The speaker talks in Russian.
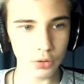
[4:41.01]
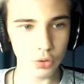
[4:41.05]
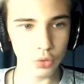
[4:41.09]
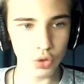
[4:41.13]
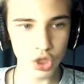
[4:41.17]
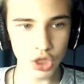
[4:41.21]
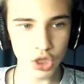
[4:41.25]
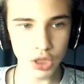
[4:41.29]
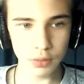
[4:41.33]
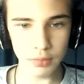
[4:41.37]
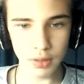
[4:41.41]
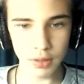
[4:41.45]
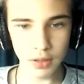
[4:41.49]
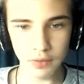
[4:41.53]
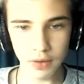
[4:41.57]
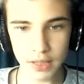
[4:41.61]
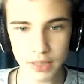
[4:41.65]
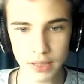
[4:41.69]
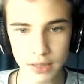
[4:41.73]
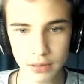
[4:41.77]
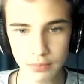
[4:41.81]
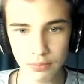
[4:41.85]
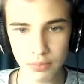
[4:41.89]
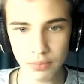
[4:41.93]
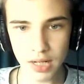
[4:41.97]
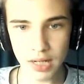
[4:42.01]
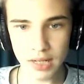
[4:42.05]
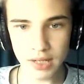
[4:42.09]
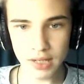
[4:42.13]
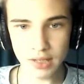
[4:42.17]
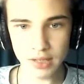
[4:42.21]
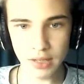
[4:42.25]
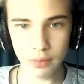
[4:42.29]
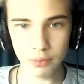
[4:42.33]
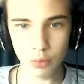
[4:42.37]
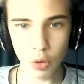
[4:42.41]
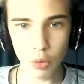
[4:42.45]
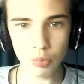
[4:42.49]
Ну, чем давайте мы и
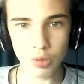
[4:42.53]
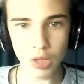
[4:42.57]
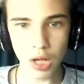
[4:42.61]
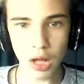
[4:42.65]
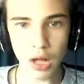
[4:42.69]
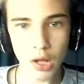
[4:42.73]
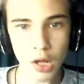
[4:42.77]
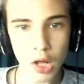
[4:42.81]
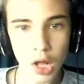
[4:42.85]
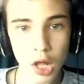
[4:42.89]
займемся.